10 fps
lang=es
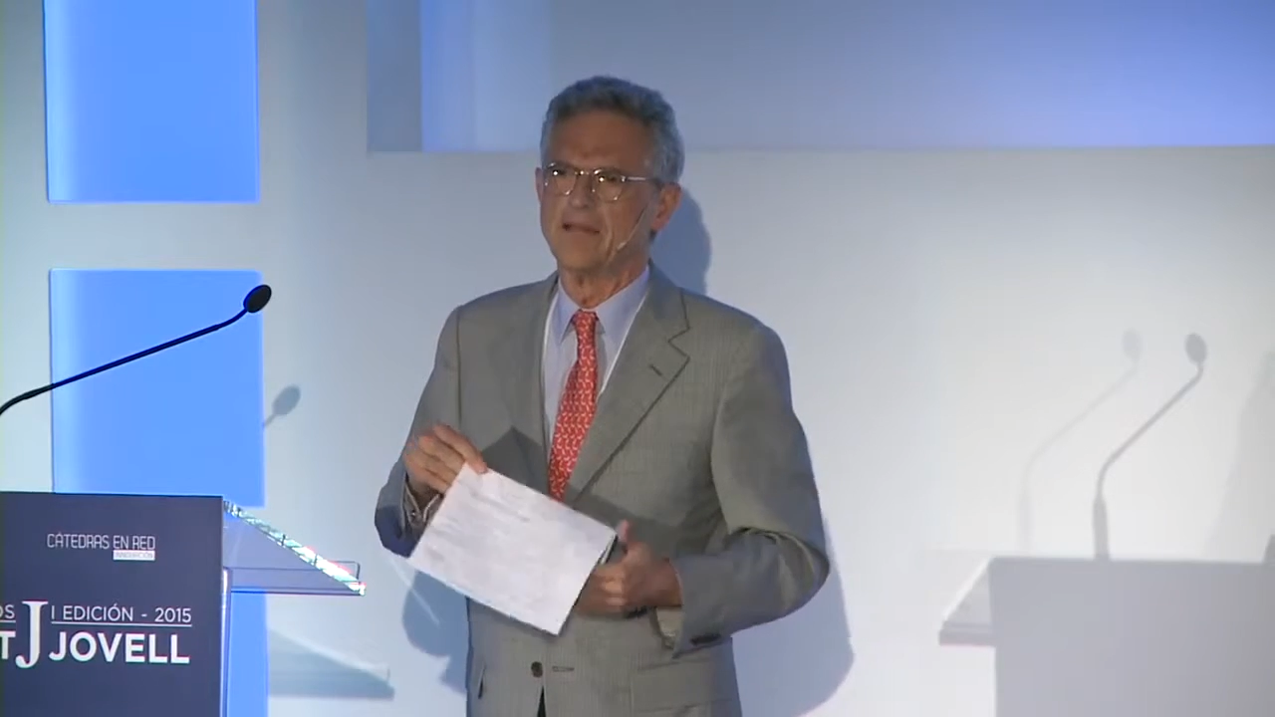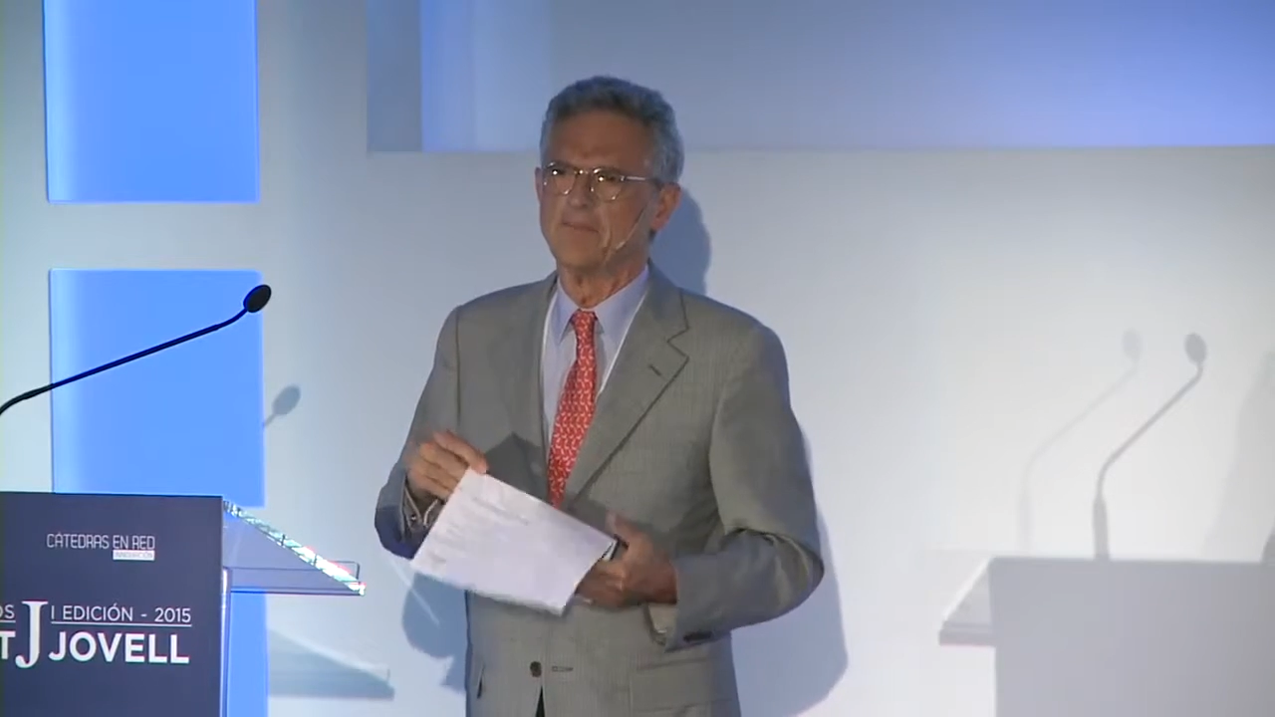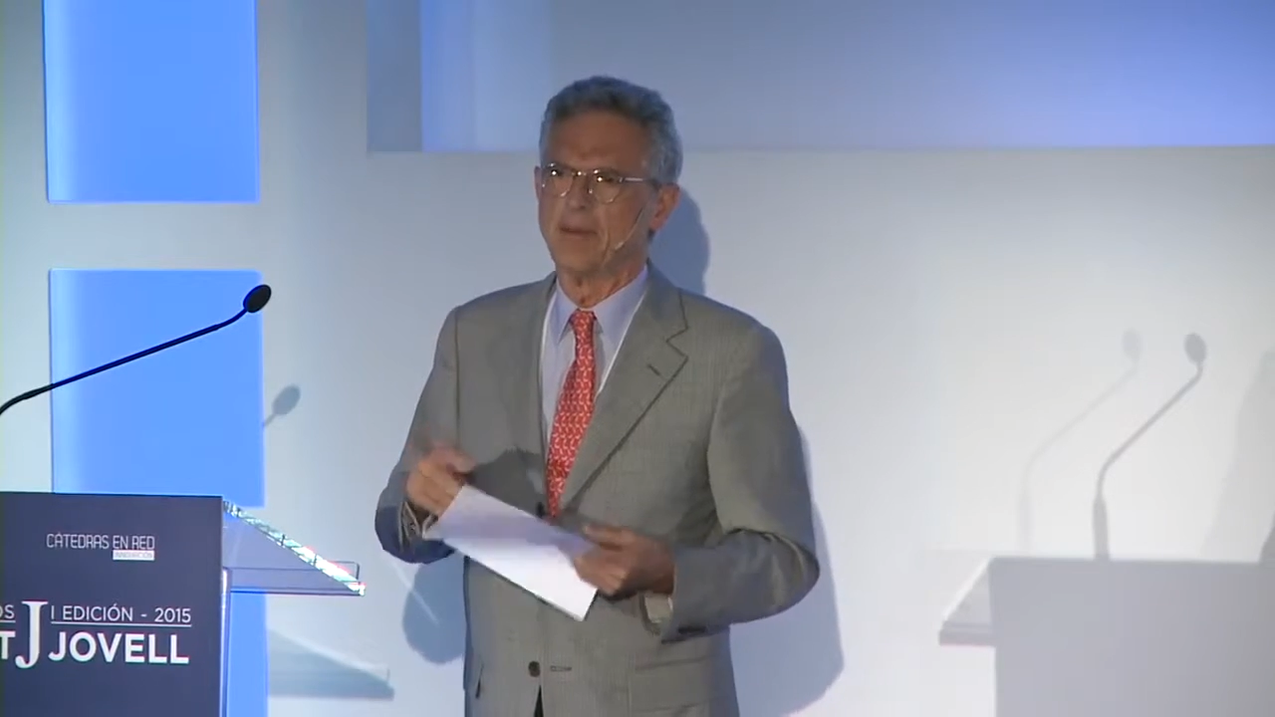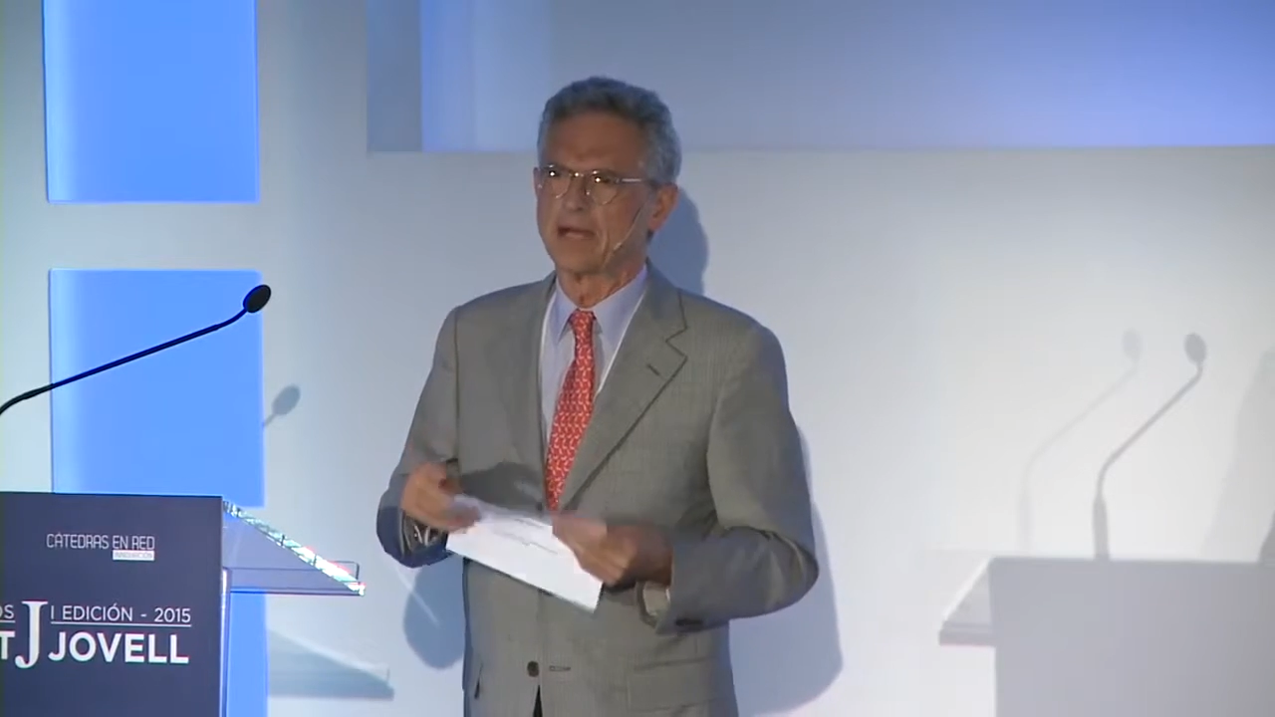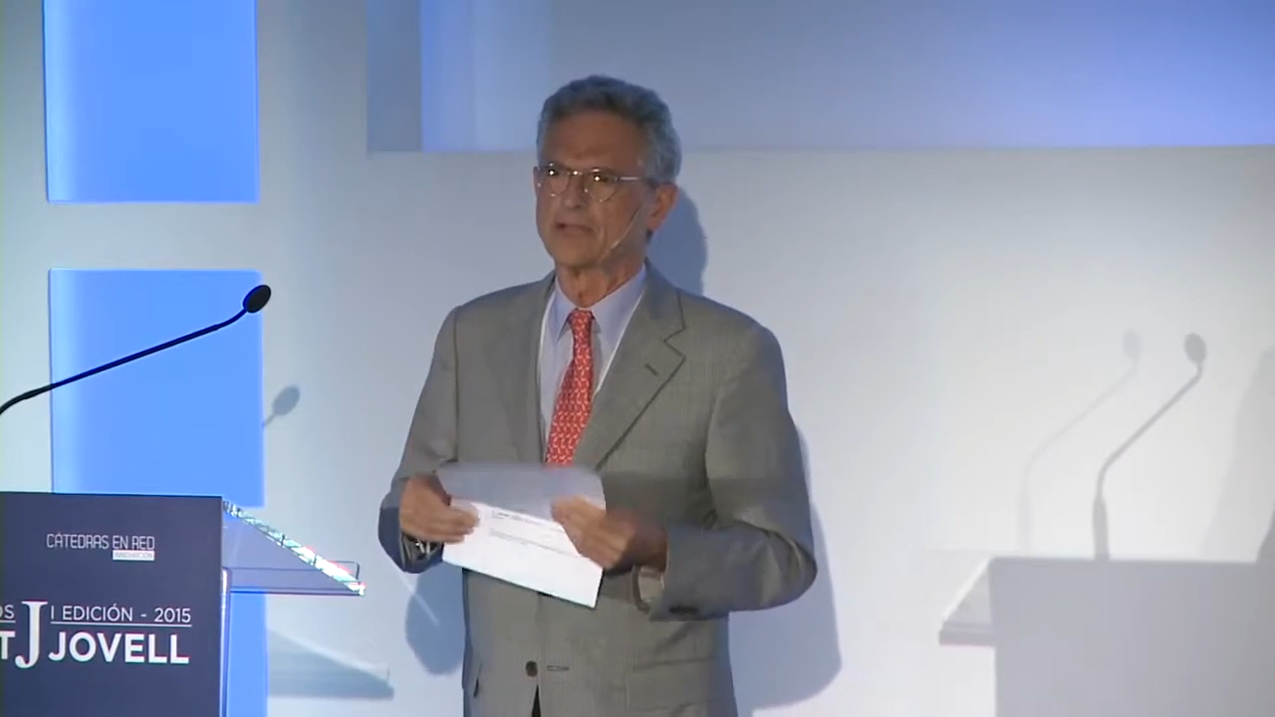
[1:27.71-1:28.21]

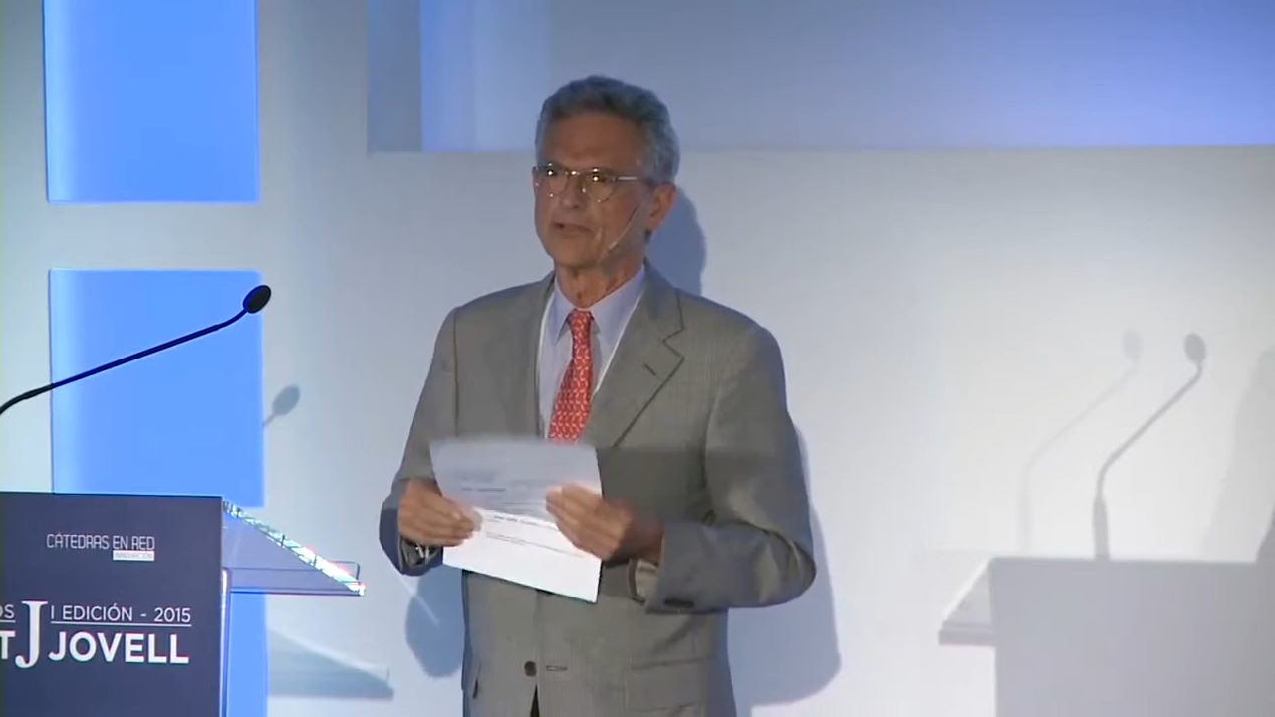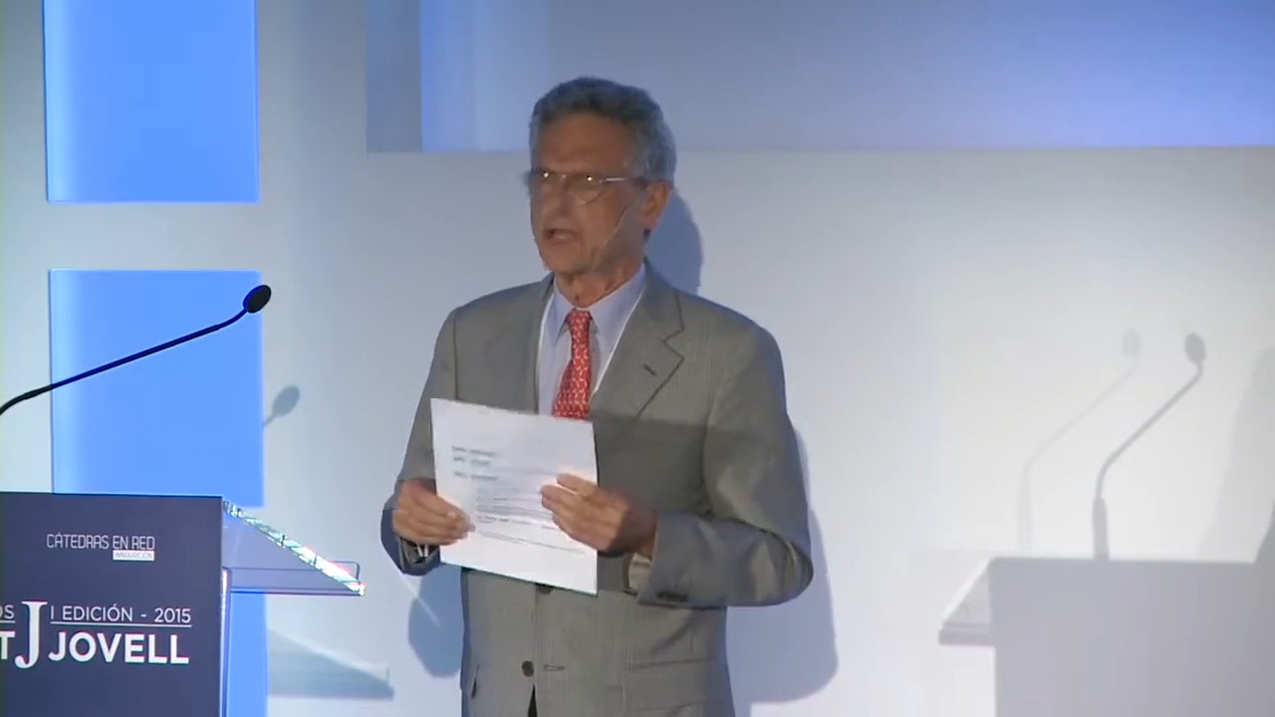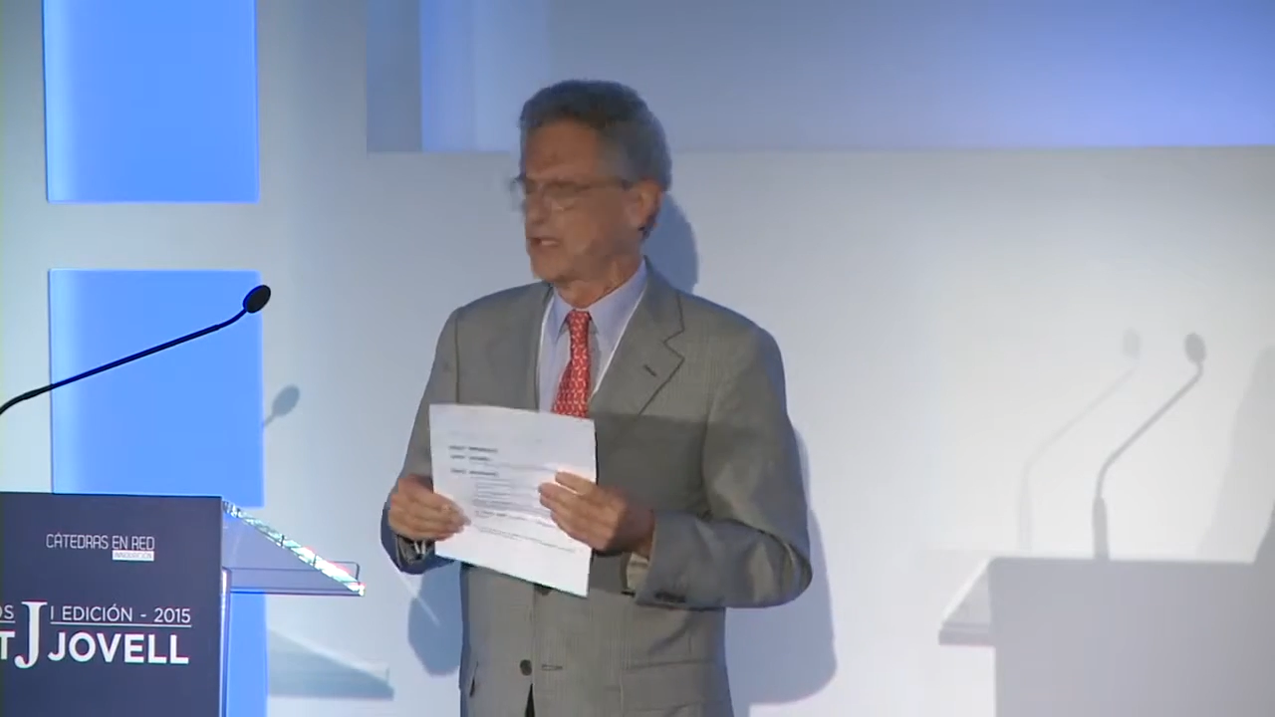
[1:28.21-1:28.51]
impacto